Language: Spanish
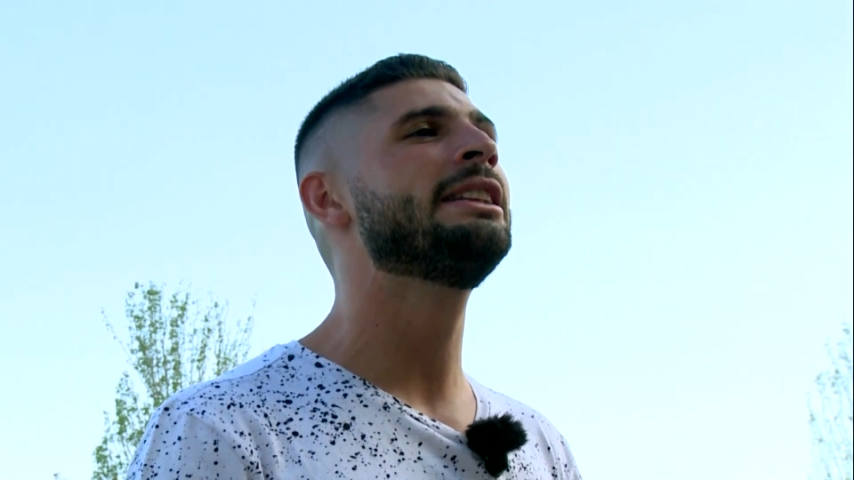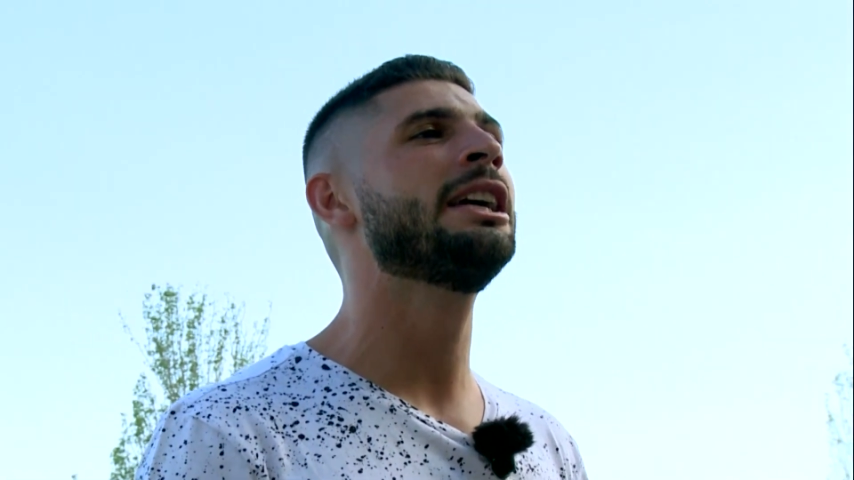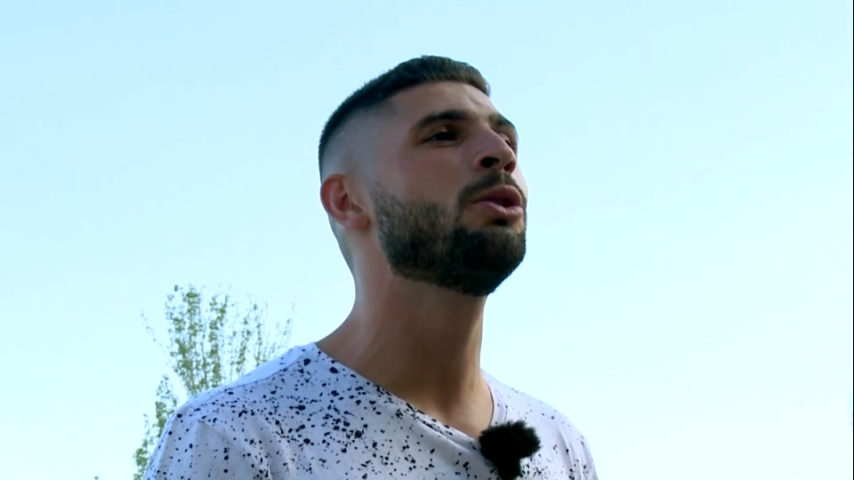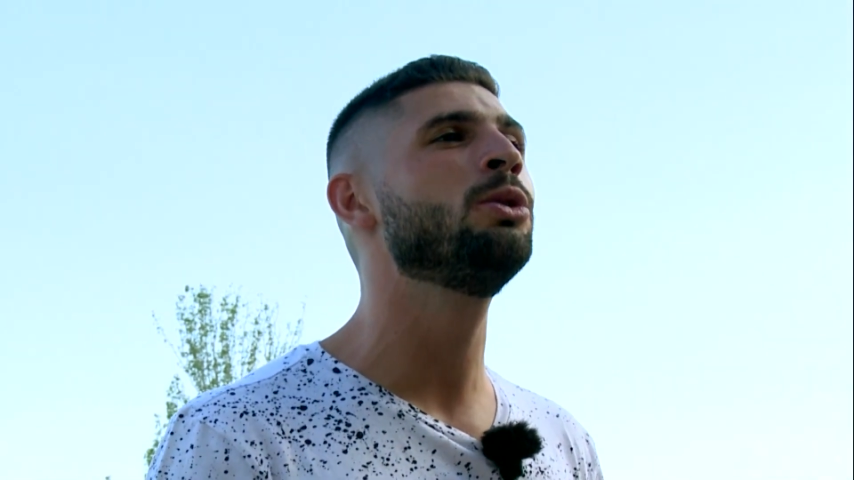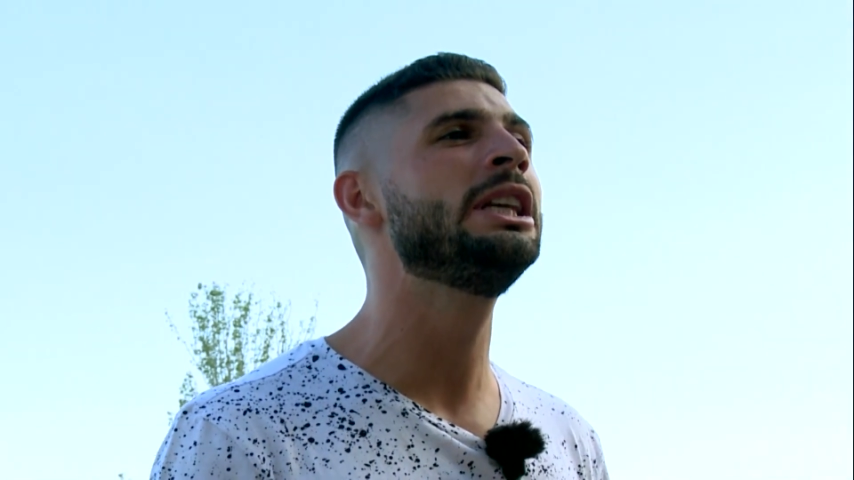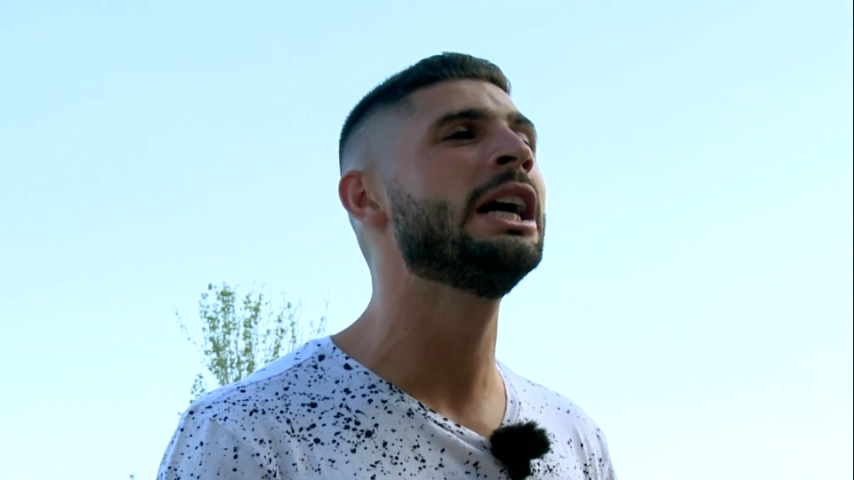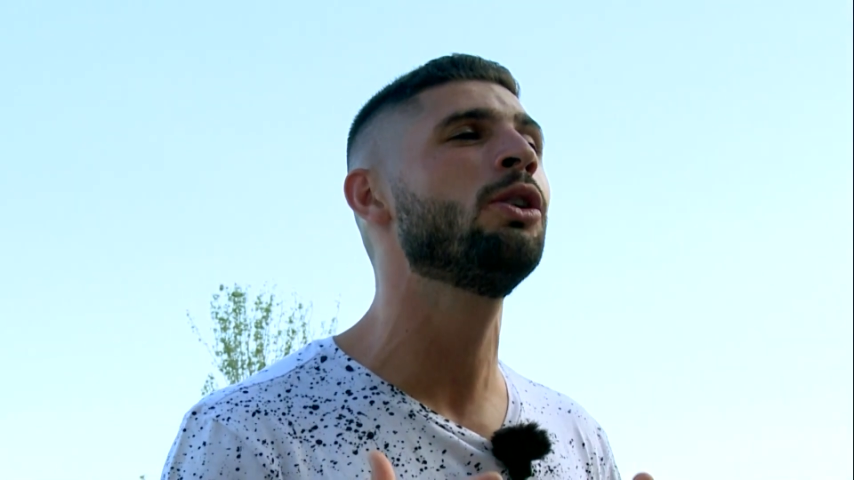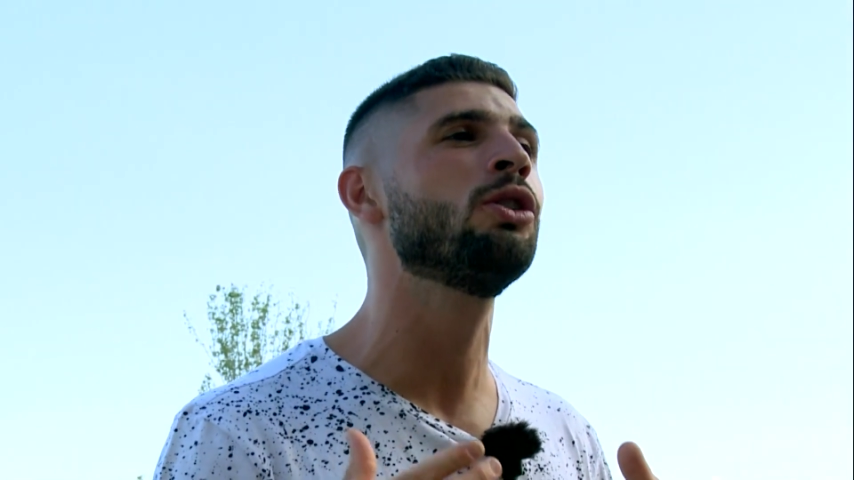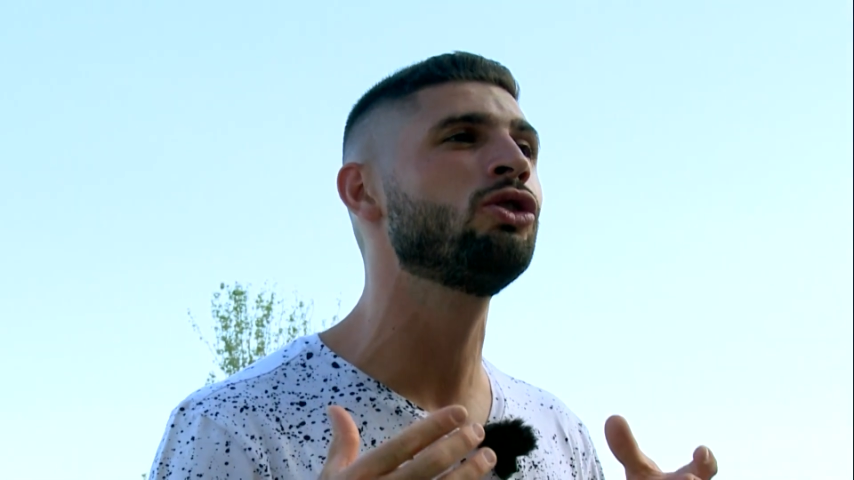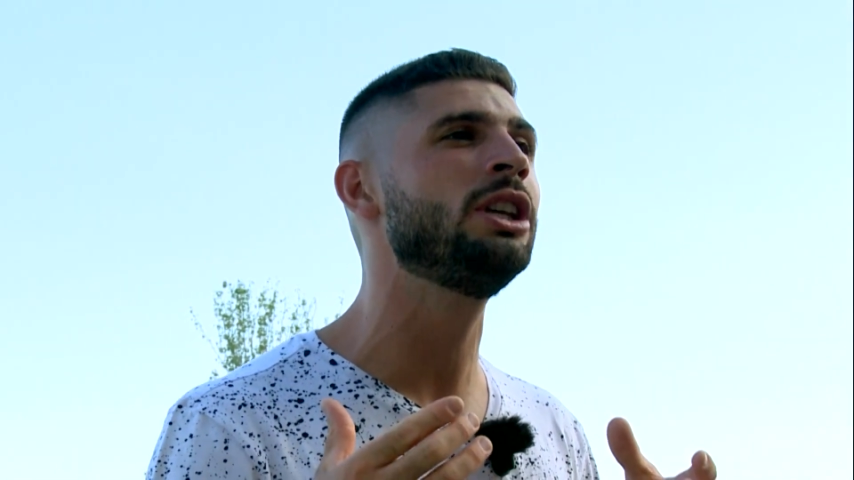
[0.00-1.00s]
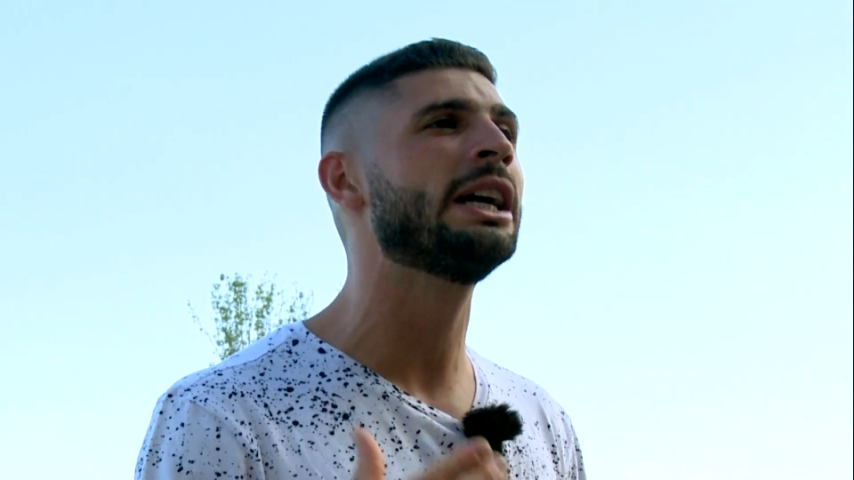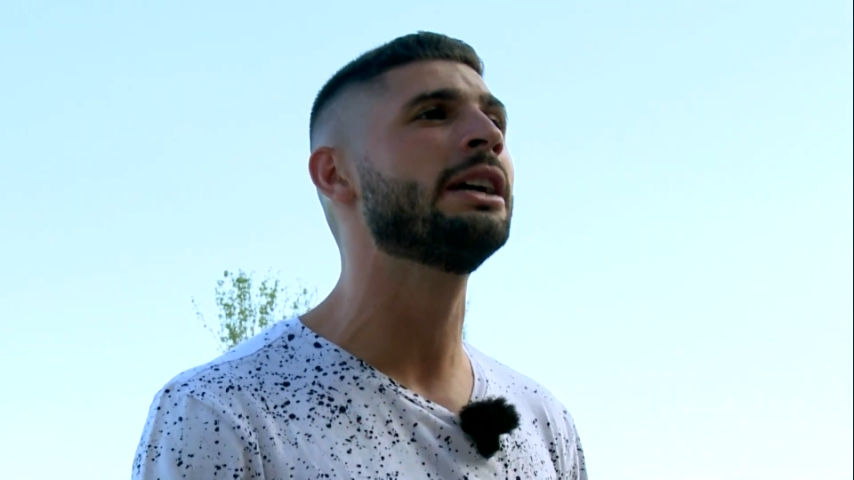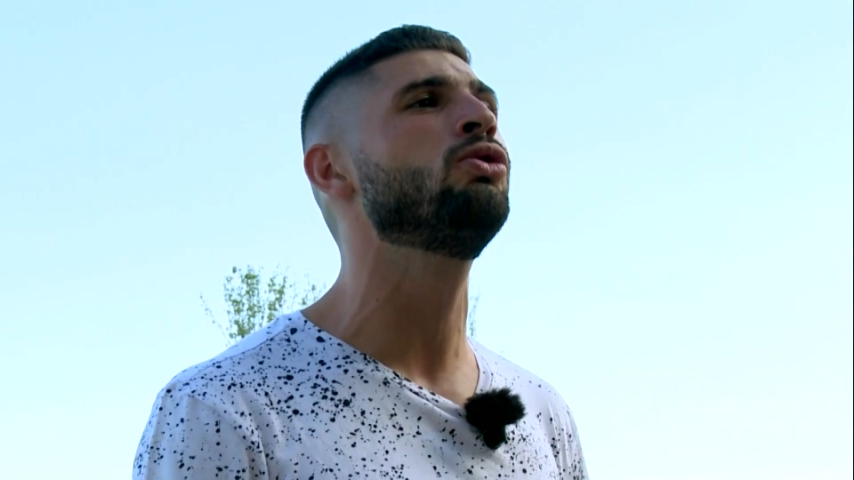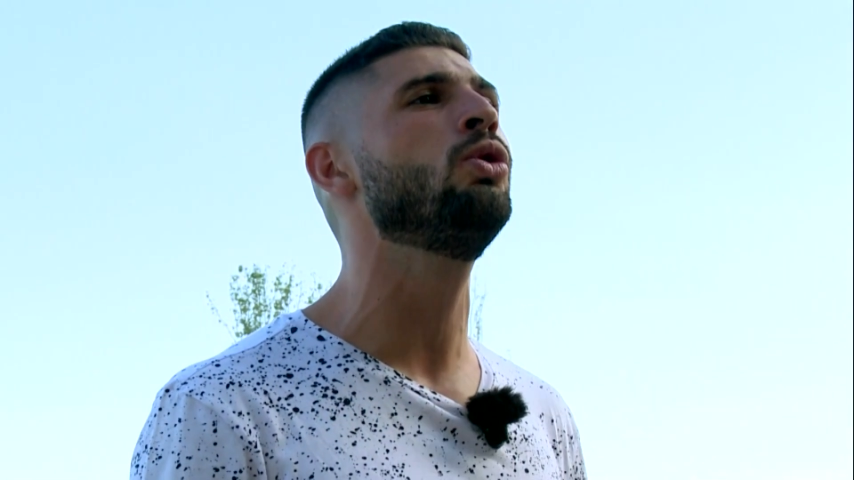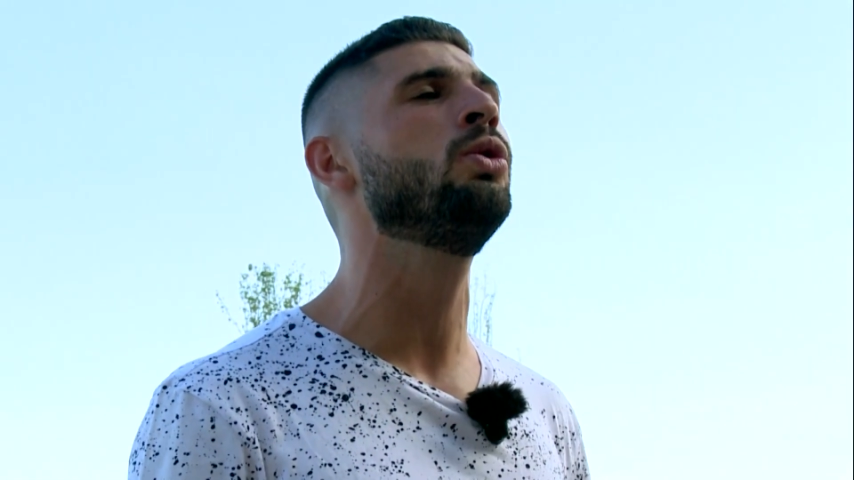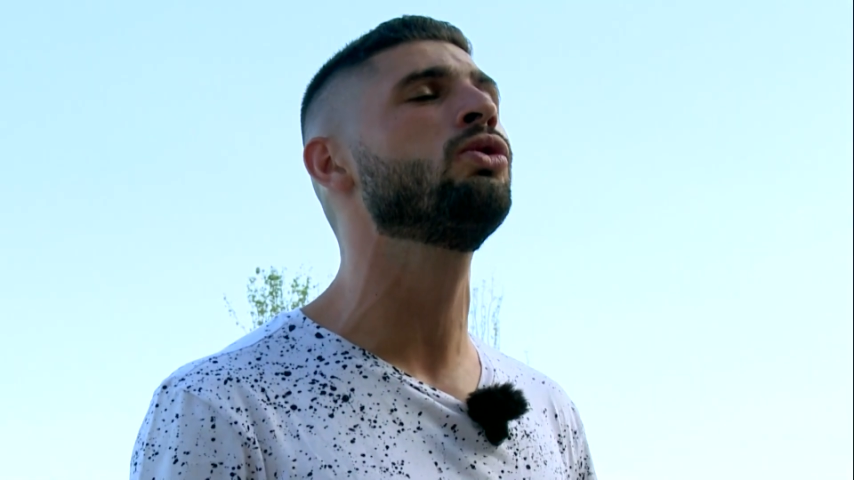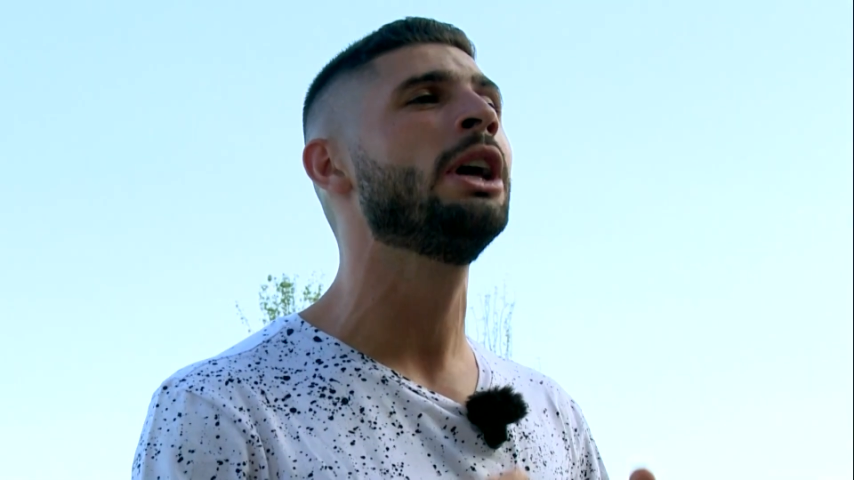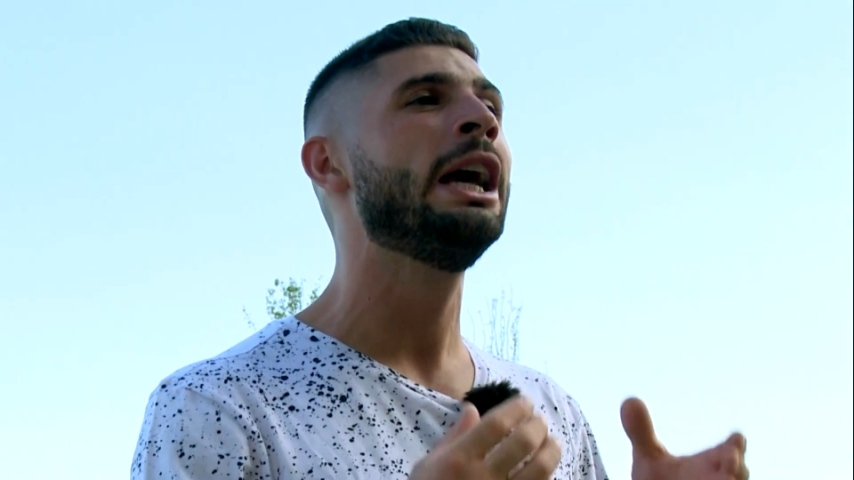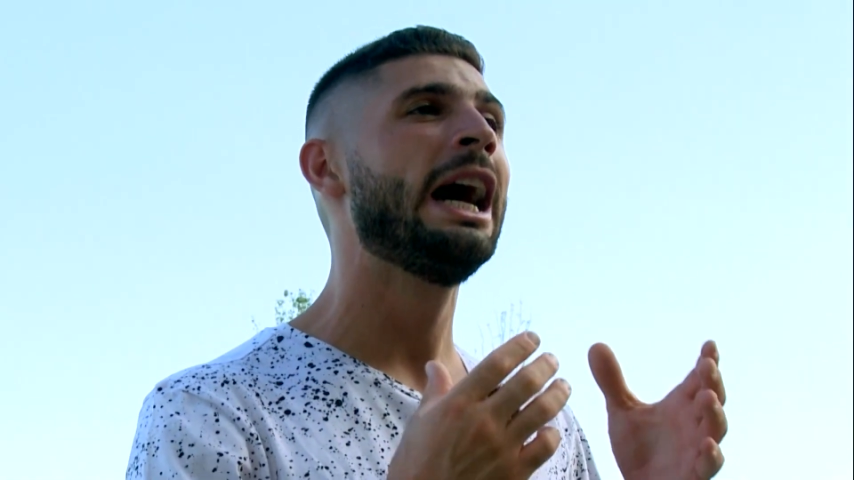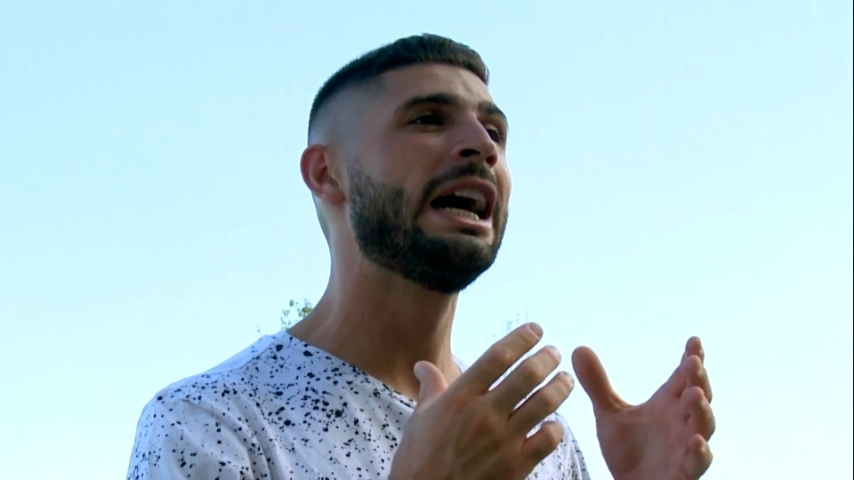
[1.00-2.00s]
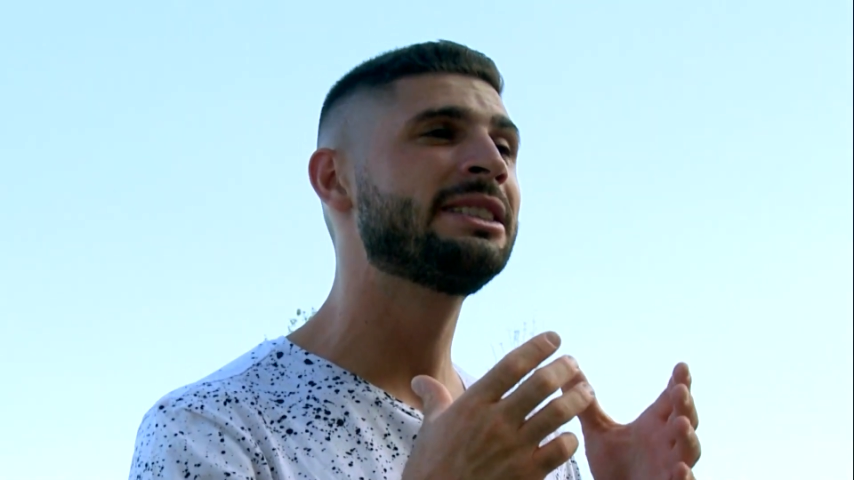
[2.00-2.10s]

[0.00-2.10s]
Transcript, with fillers: Hasta que un día conocí a Jesús,